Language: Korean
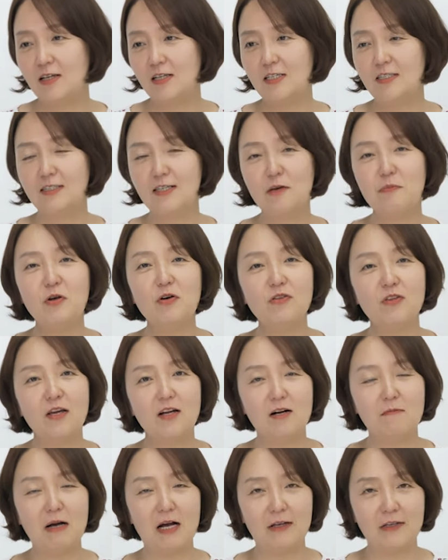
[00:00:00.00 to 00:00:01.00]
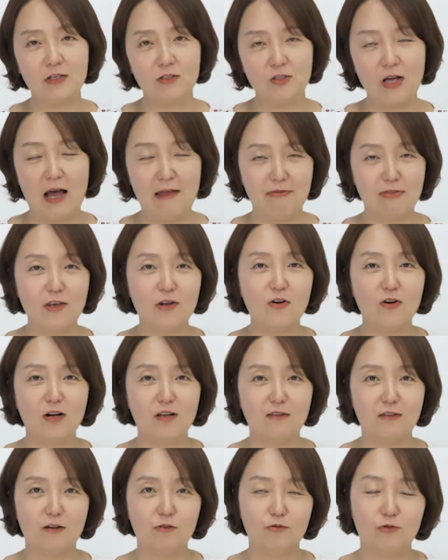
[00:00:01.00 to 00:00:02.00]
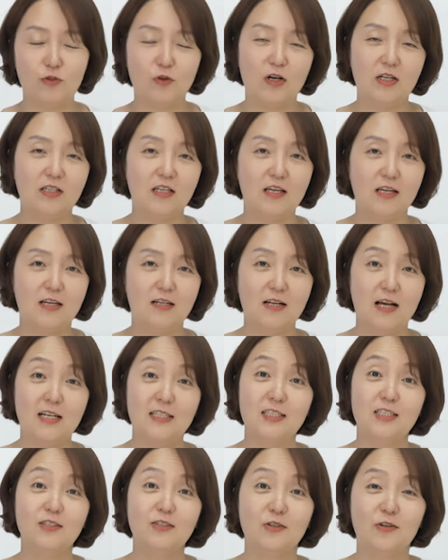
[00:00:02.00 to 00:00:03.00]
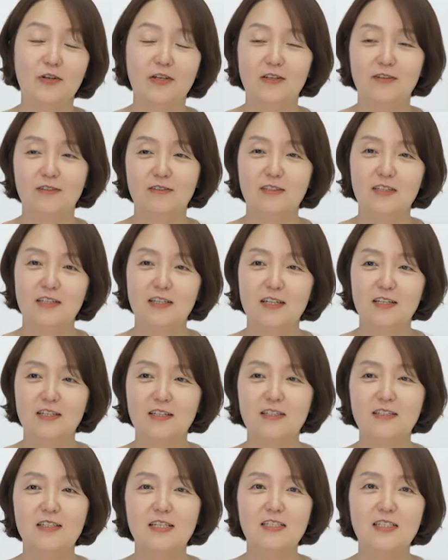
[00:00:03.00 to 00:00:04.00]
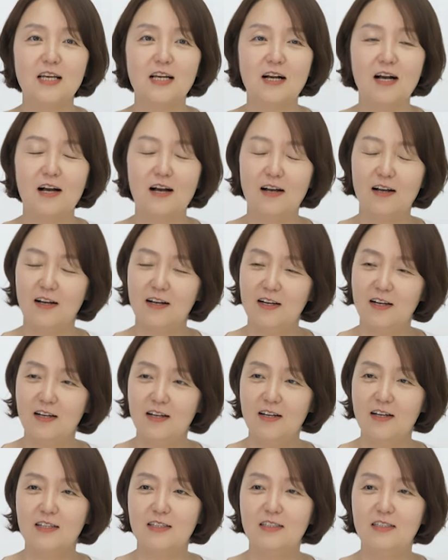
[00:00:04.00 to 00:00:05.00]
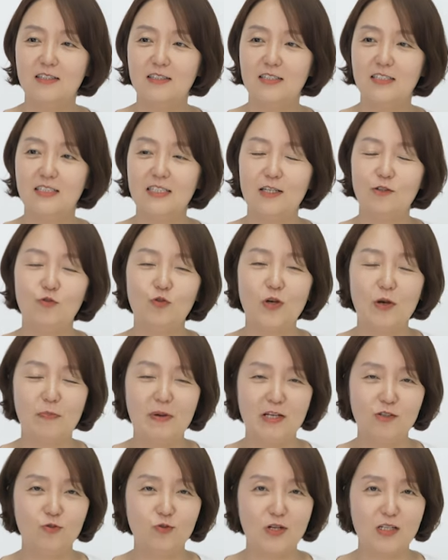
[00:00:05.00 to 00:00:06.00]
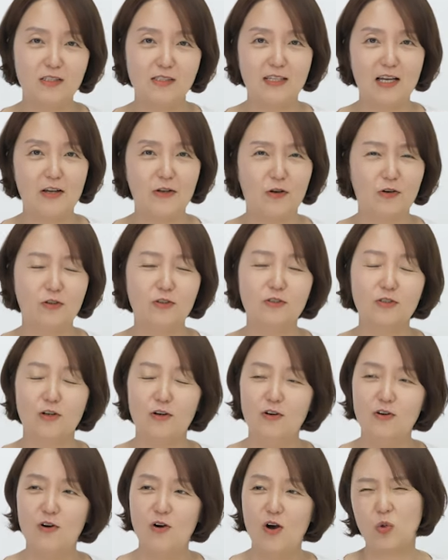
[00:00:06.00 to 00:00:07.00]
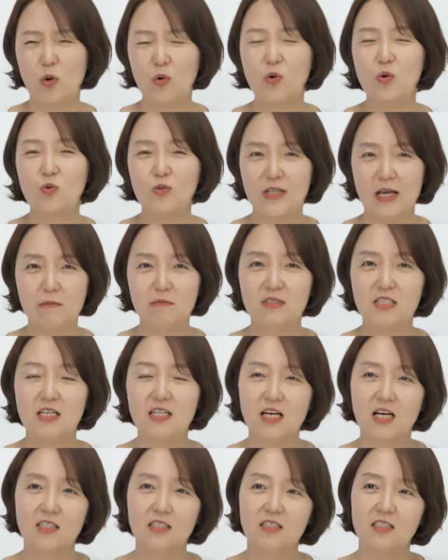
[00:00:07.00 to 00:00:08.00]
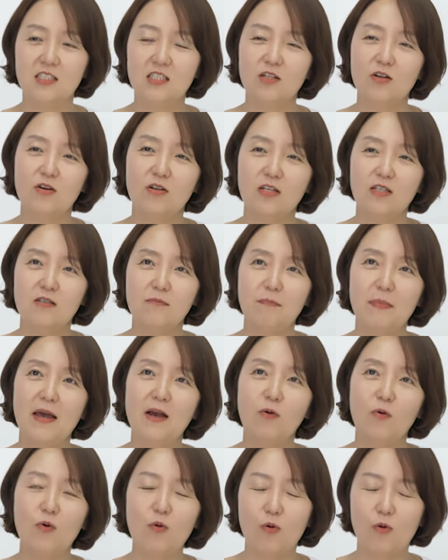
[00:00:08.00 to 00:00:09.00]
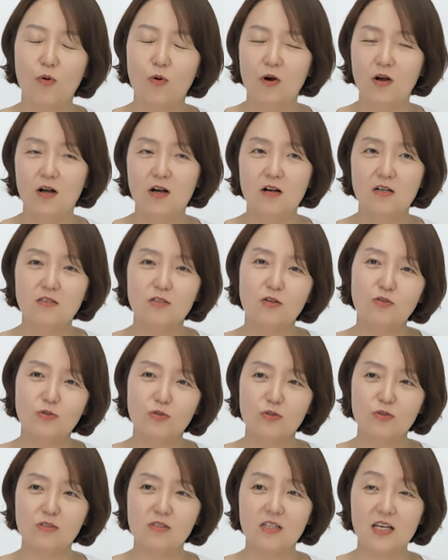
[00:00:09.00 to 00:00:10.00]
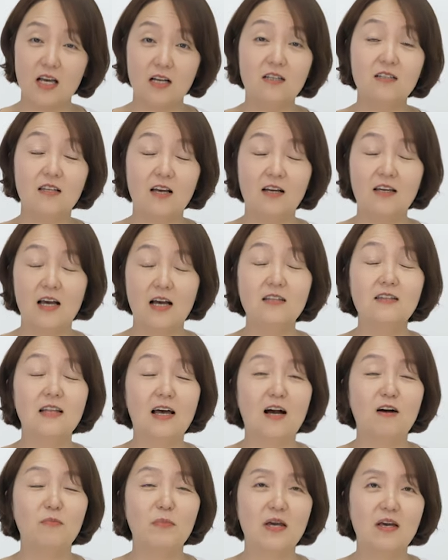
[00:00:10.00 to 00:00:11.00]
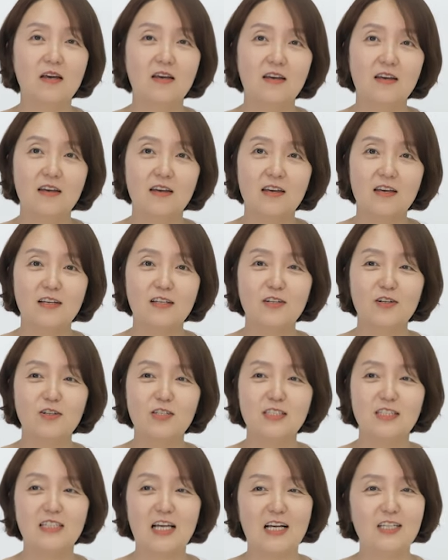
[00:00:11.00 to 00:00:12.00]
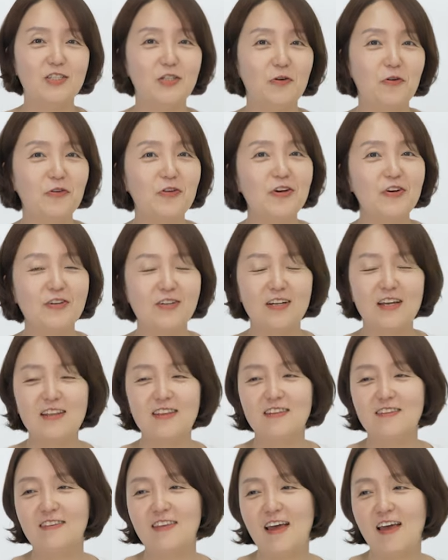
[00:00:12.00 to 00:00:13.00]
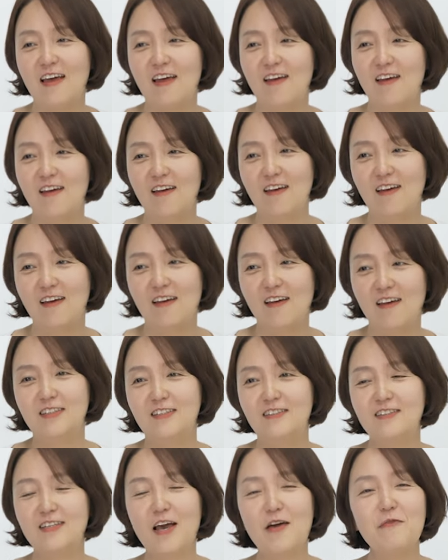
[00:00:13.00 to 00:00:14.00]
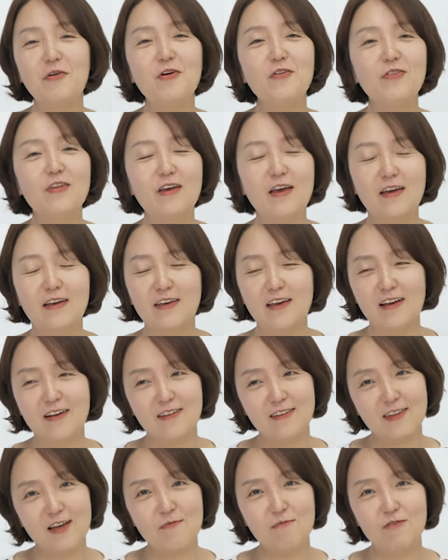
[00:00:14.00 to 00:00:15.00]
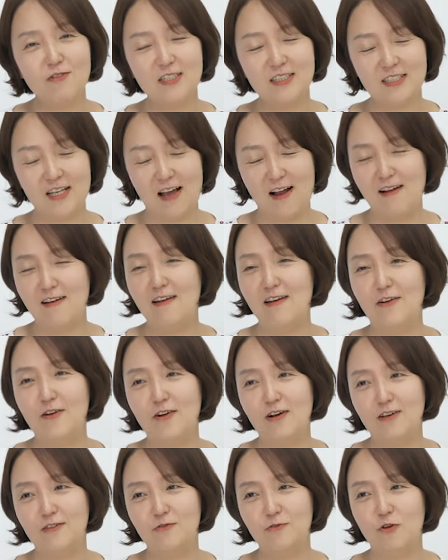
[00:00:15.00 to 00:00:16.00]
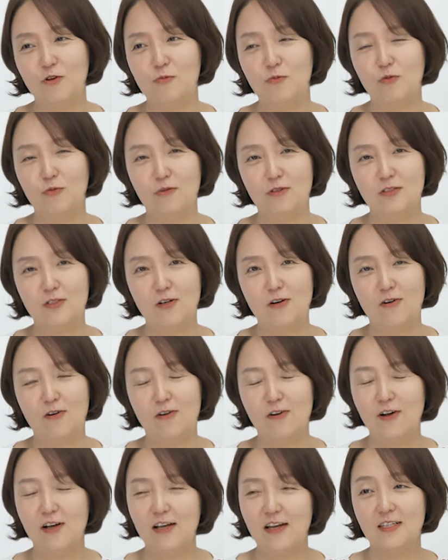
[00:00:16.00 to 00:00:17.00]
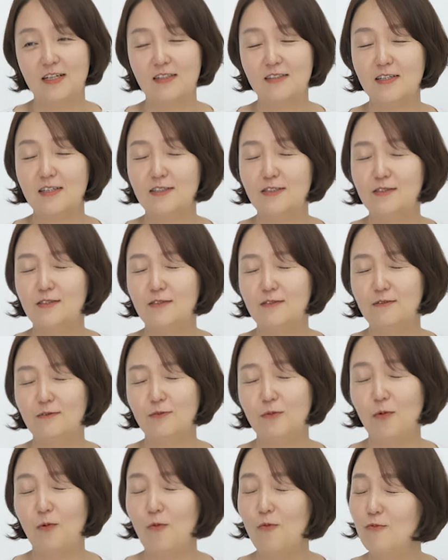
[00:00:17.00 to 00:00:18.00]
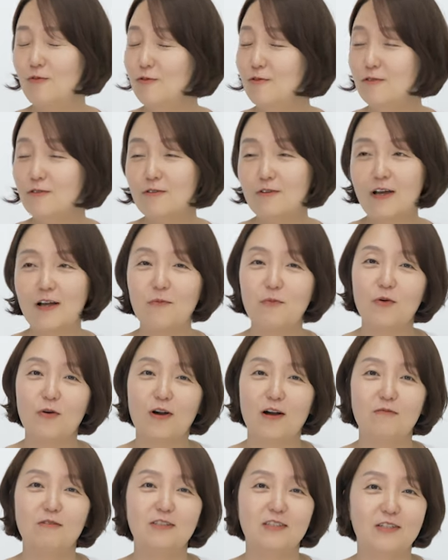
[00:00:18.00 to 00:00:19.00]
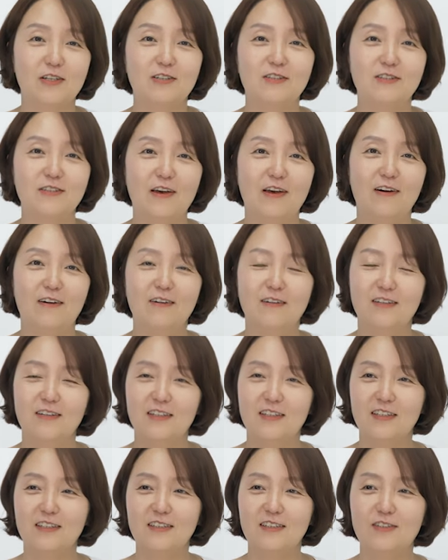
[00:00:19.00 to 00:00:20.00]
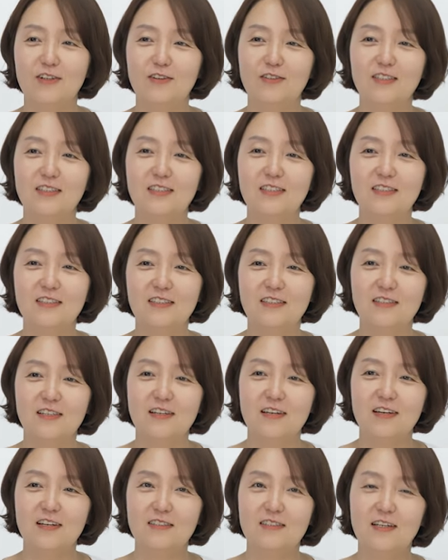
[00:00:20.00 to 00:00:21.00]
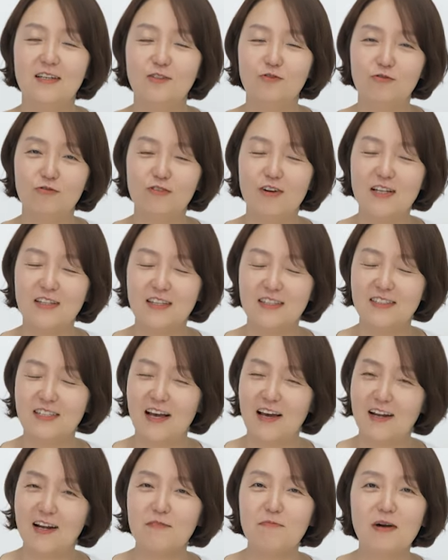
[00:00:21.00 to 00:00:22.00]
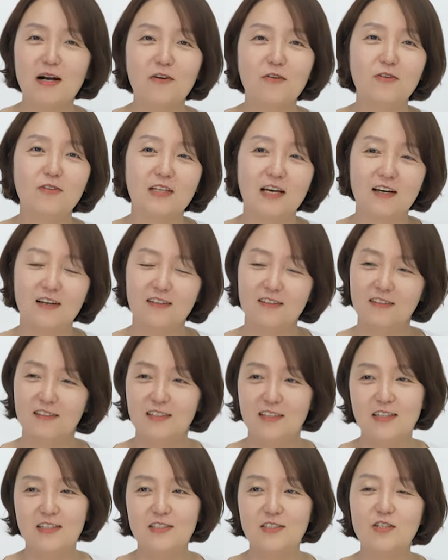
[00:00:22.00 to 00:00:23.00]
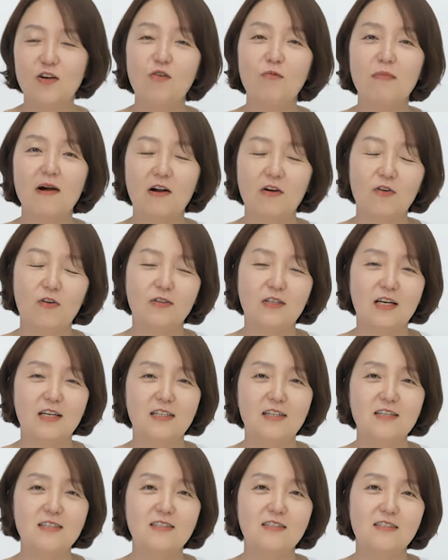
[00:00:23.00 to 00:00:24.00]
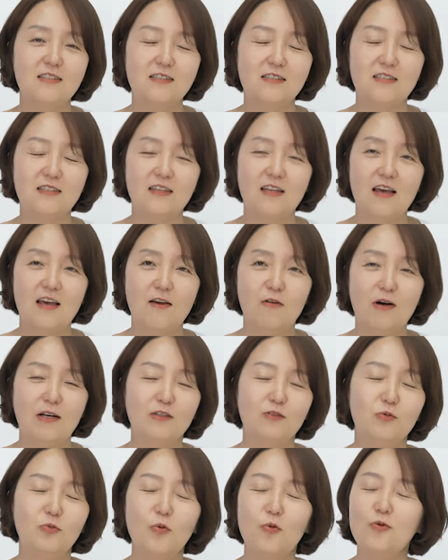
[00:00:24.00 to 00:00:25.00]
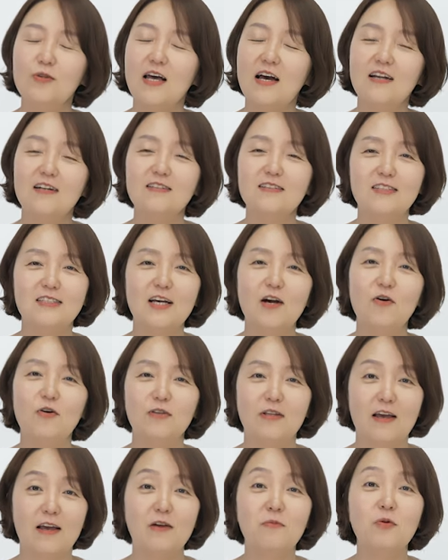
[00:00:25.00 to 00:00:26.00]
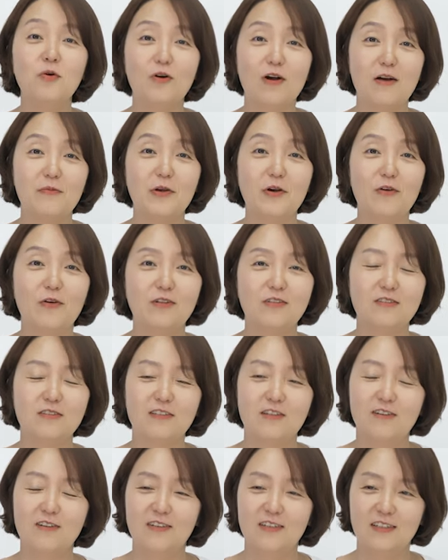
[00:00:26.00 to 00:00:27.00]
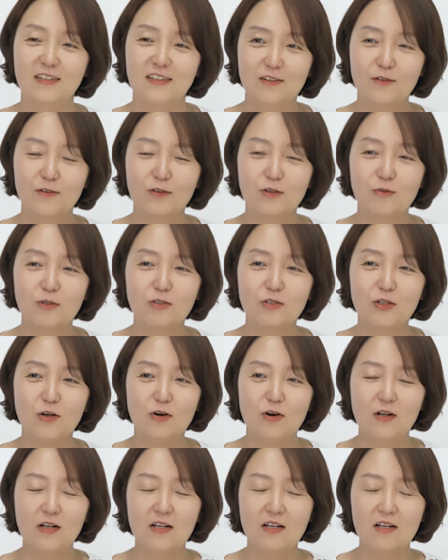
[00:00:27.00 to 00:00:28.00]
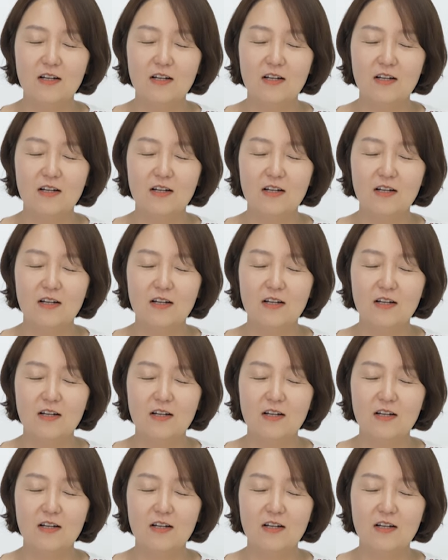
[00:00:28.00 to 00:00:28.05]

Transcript: 이 세면대가 막혀서 안 내려간다고 저한테 얘기를 하시는 거예요. 근데 제가 그 이제 뒤에 배수관을 다 열어서 더럽고 냄새나는 찌꺼기를 빼고 청소를 깨끗하게 한 다음에 그걸 이제 다시 연결을 했는데 그 세면대에 깨끗한 물이 잘 내려가는 걸 보면서 제가 사실 너무 행복감을 느꼈어요. 그거는 제가 누구한테 사랑받거나 인정받거나 이랬을 때와는 또 다른 차원의 행복감이었거든요. 그러면서